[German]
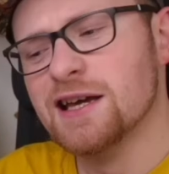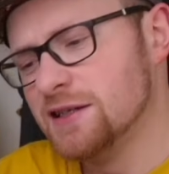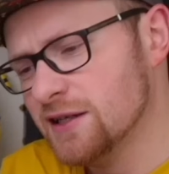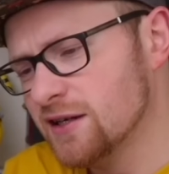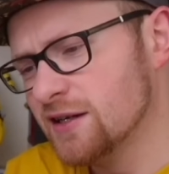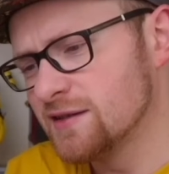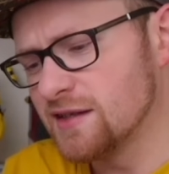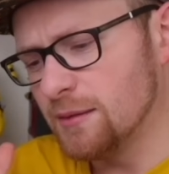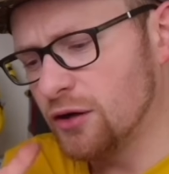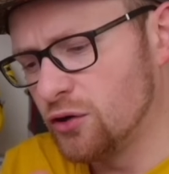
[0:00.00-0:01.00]
Hier ist
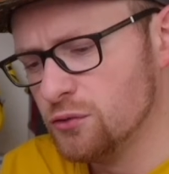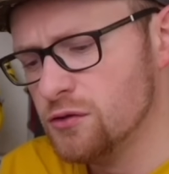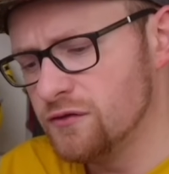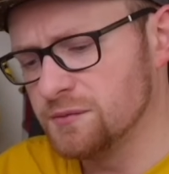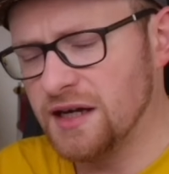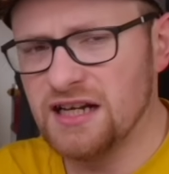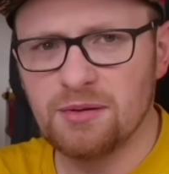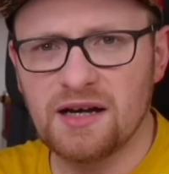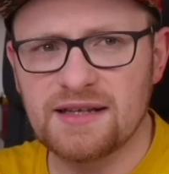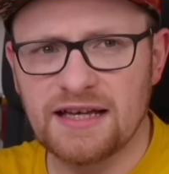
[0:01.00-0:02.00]
es aber cool vom
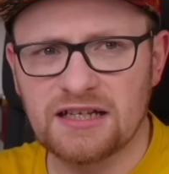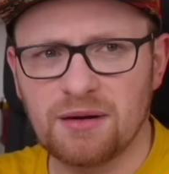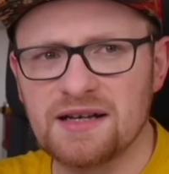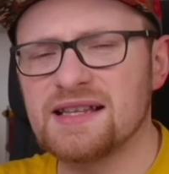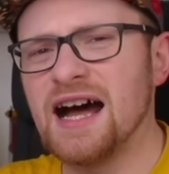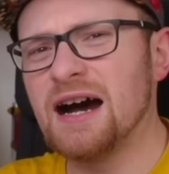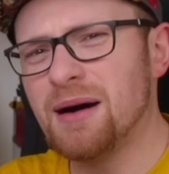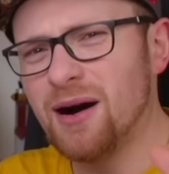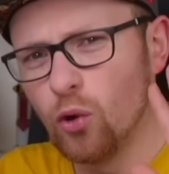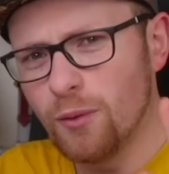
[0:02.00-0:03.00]
Teilepreis eingepreist.
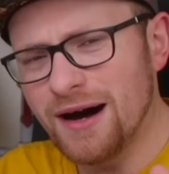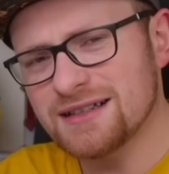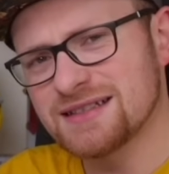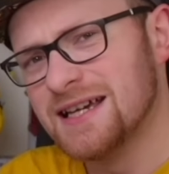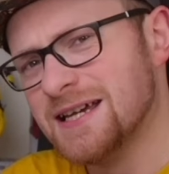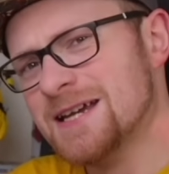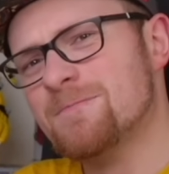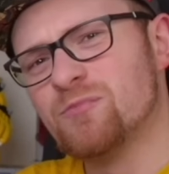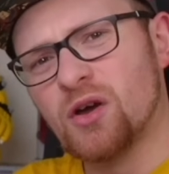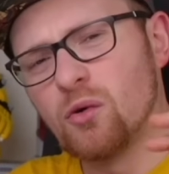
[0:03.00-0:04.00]
Aber Obacht,
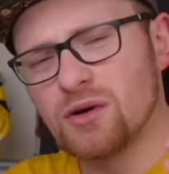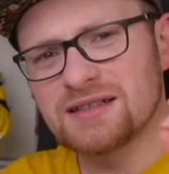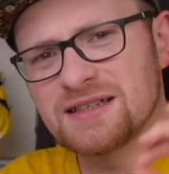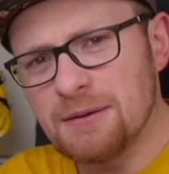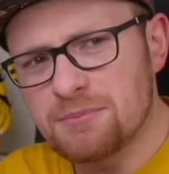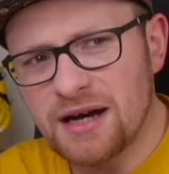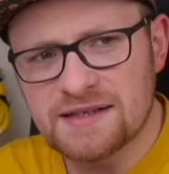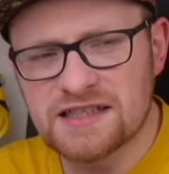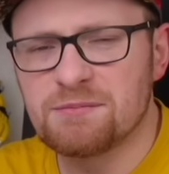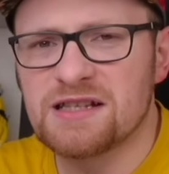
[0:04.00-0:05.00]
100 Gramm
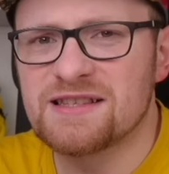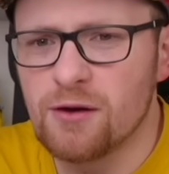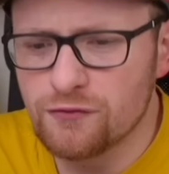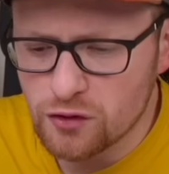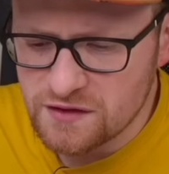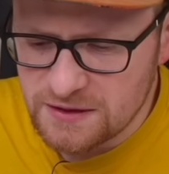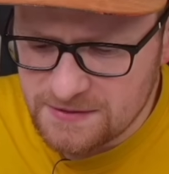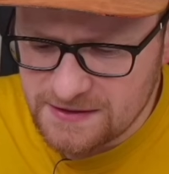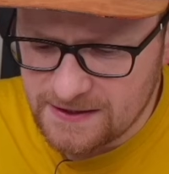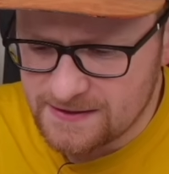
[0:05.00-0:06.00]
Preis ist bei
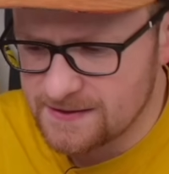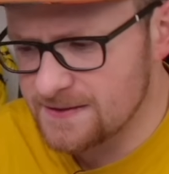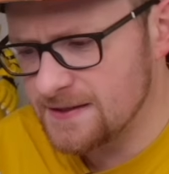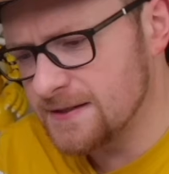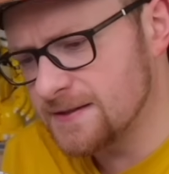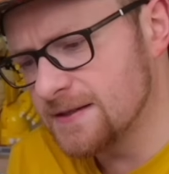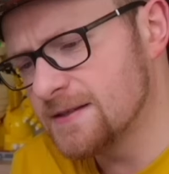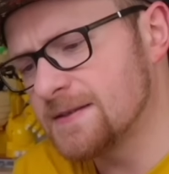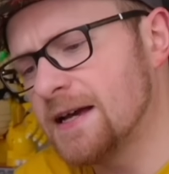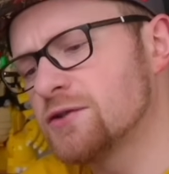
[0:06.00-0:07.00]
12,79. Das Set
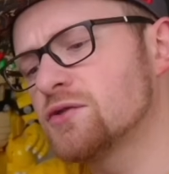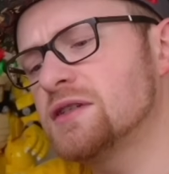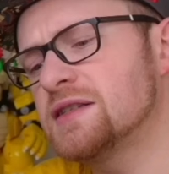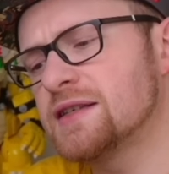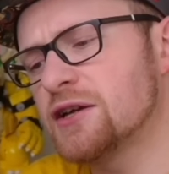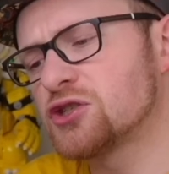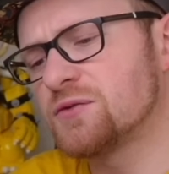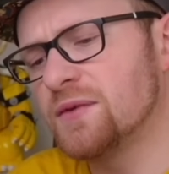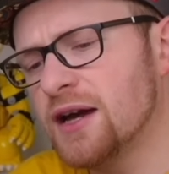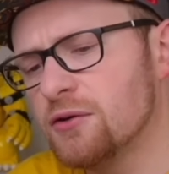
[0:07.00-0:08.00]
ist also nicht sehr
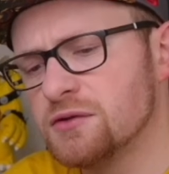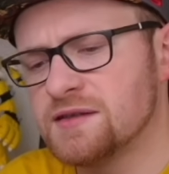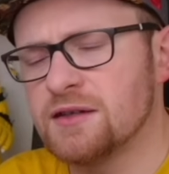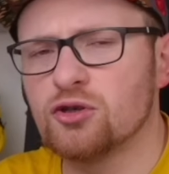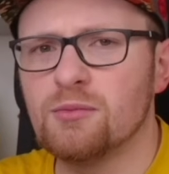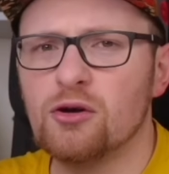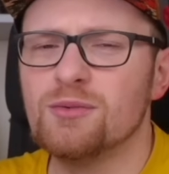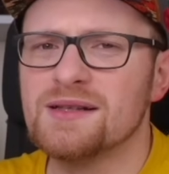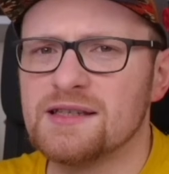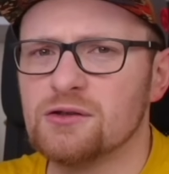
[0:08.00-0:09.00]
schwer und ich sage immer,
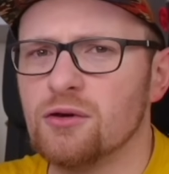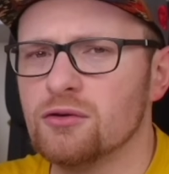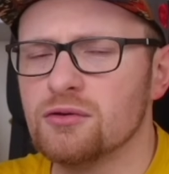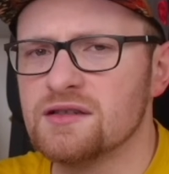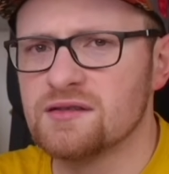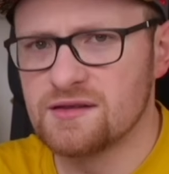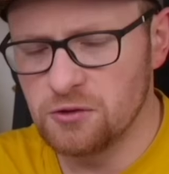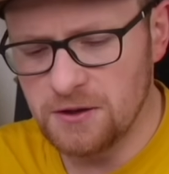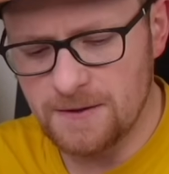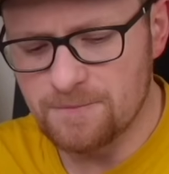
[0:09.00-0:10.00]
über 10 Euro ist es
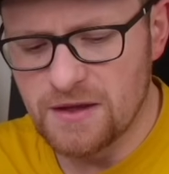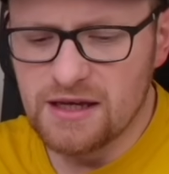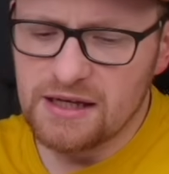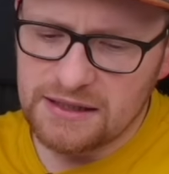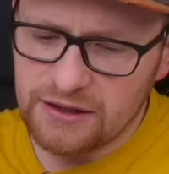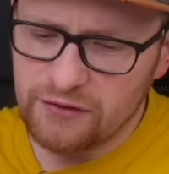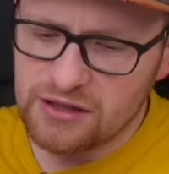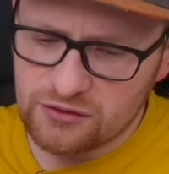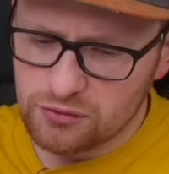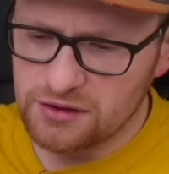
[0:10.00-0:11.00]
teuer. Hier wieder
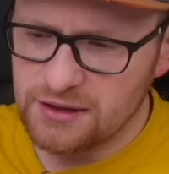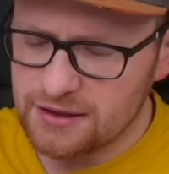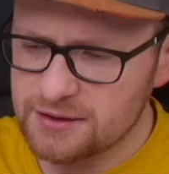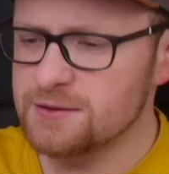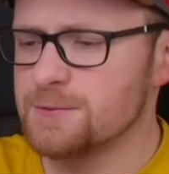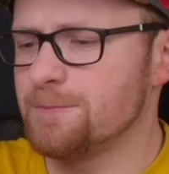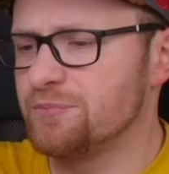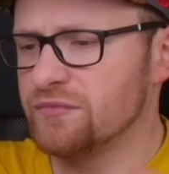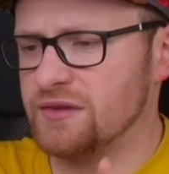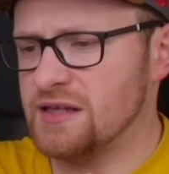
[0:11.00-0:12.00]
die gute Nachricht.
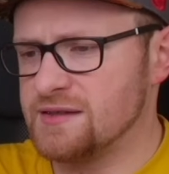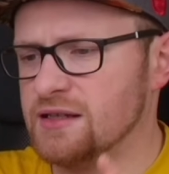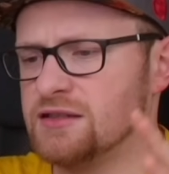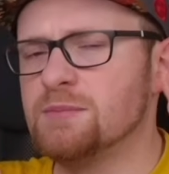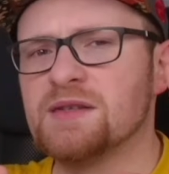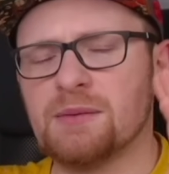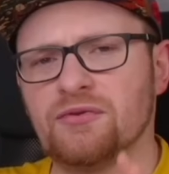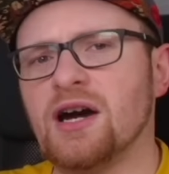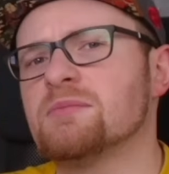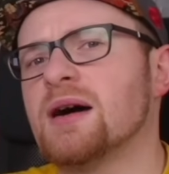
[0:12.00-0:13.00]
Das Set gibt es am
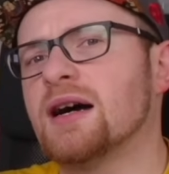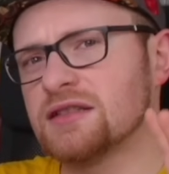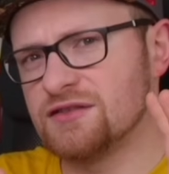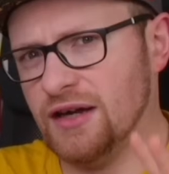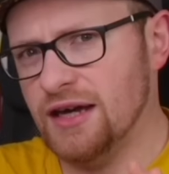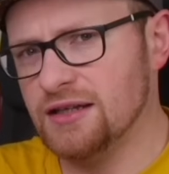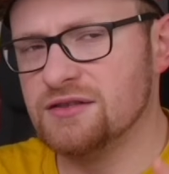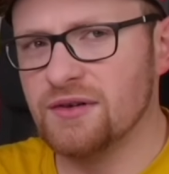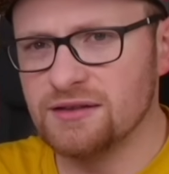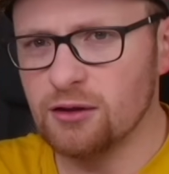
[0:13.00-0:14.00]
freien Markt, ist
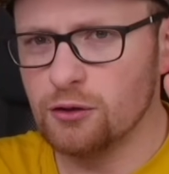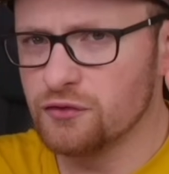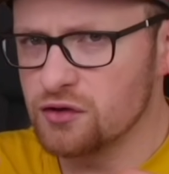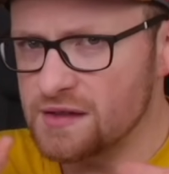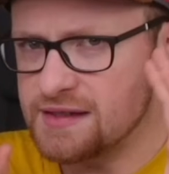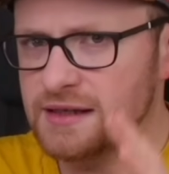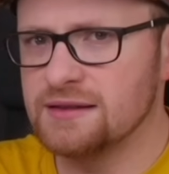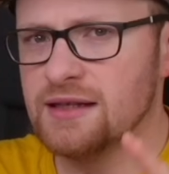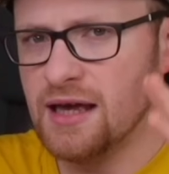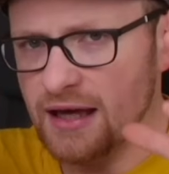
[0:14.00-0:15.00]
freiheitlich, wer darauf
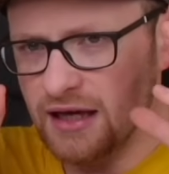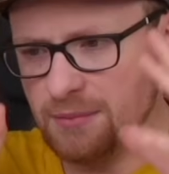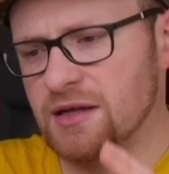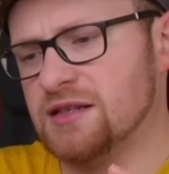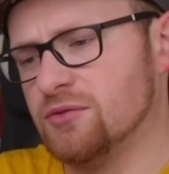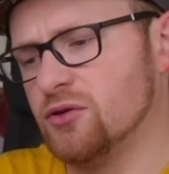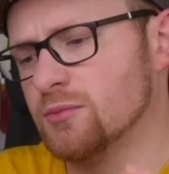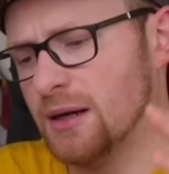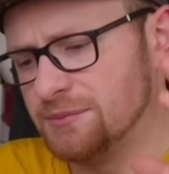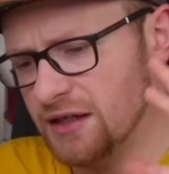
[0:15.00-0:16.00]
satte Rabatte
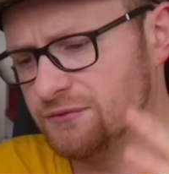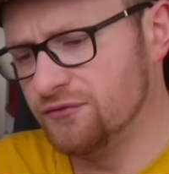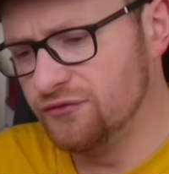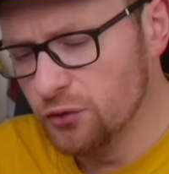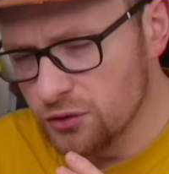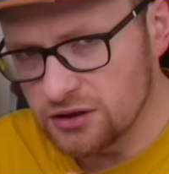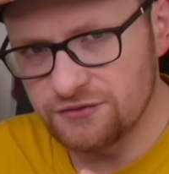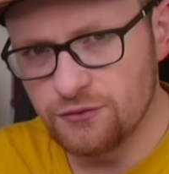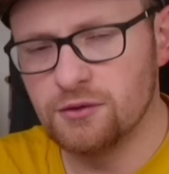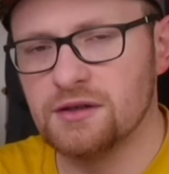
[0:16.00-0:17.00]
bekommen hat. Dann
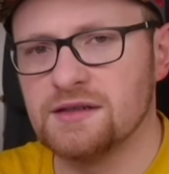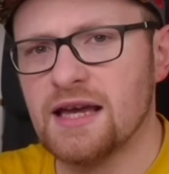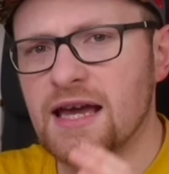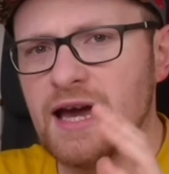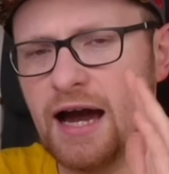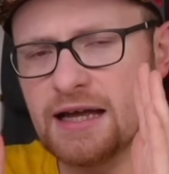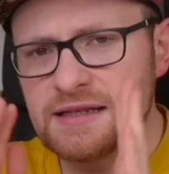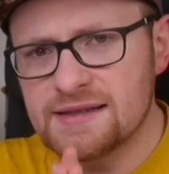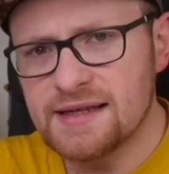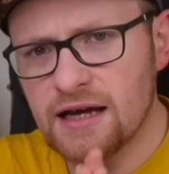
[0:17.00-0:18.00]
wirklich, wirklich
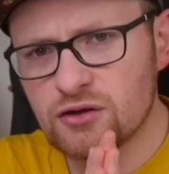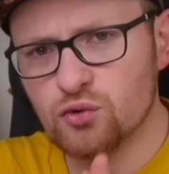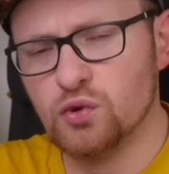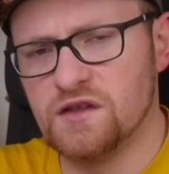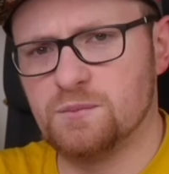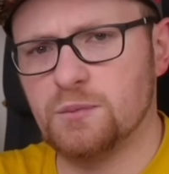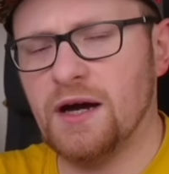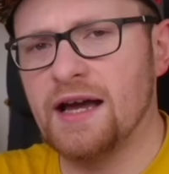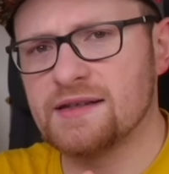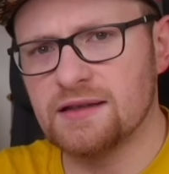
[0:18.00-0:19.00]
ein sehr gutes
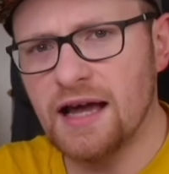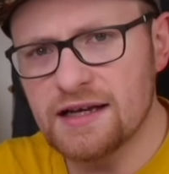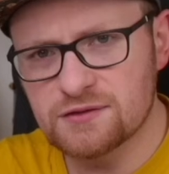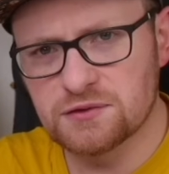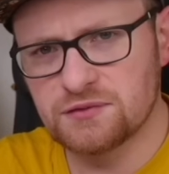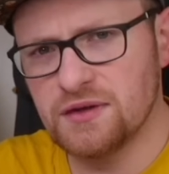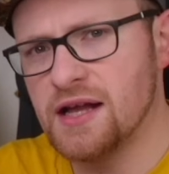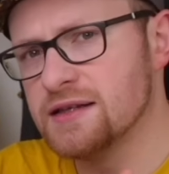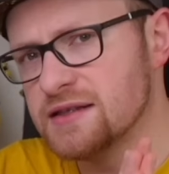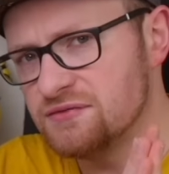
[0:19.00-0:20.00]

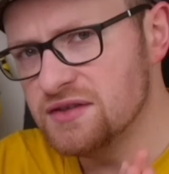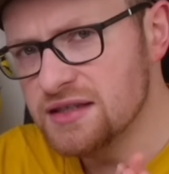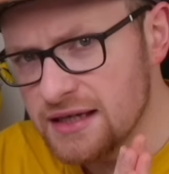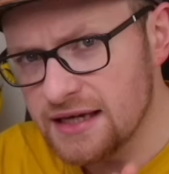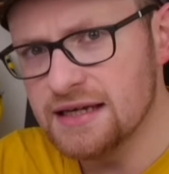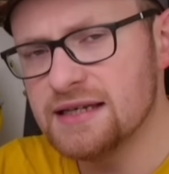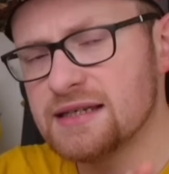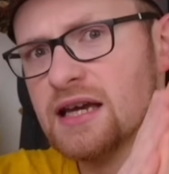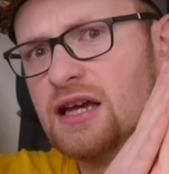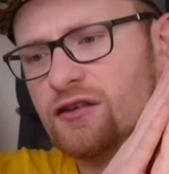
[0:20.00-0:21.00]
Preis-Leistungsverhältnis, wie
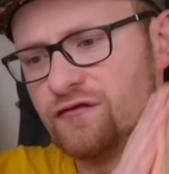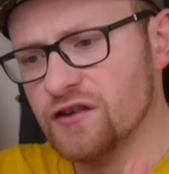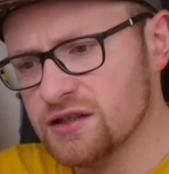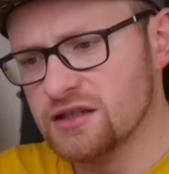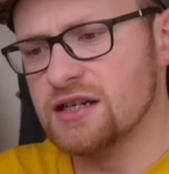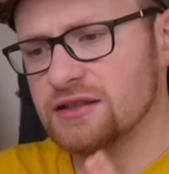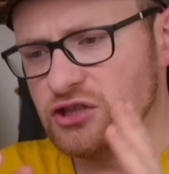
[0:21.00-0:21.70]
ich finde.